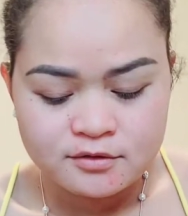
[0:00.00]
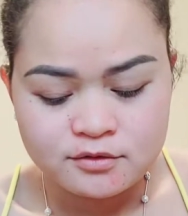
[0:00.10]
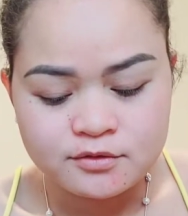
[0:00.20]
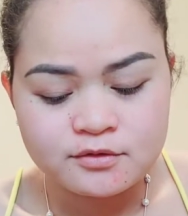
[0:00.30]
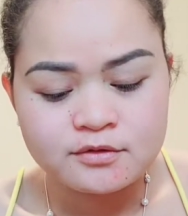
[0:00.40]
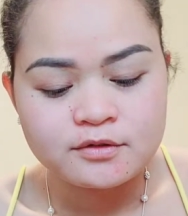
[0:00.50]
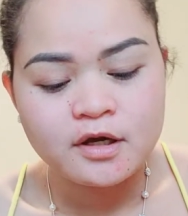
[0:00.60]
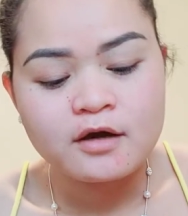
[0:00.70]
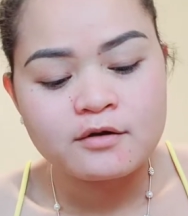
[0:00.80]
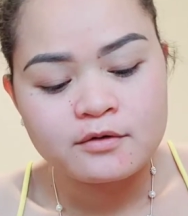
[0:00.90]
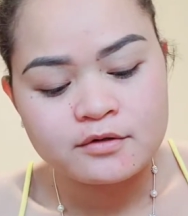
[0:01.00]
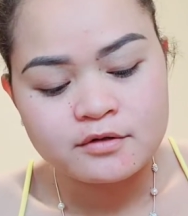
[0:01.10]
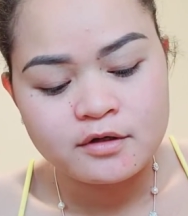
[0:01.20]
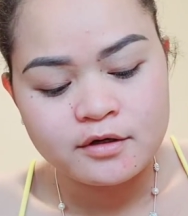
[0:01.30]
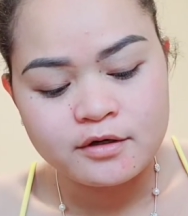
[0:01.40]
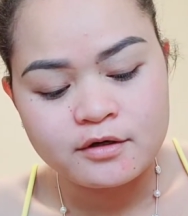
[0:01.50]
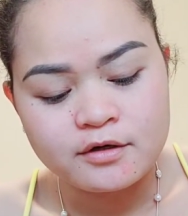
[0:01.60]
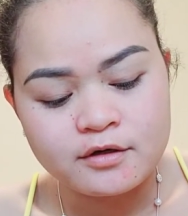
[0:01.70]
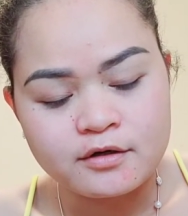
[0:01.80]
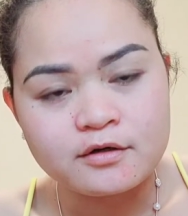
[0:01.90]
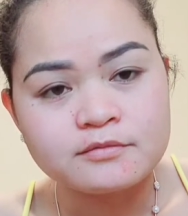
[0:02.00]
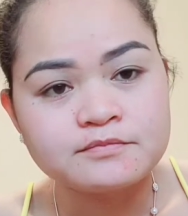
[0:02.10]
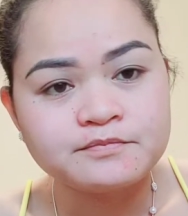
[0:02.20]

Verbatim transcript: to karon kay um